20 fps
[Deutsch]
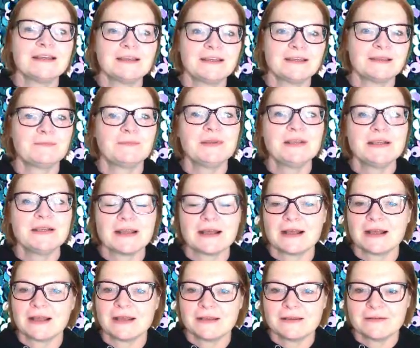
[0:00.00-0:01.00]
ich bin
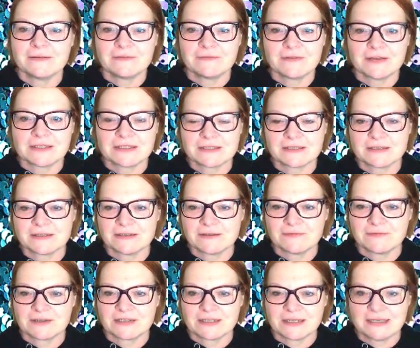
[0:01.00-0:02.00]
da eine feste
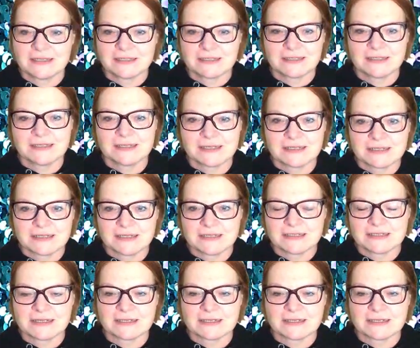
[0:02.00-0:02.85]
Vertreterin der These,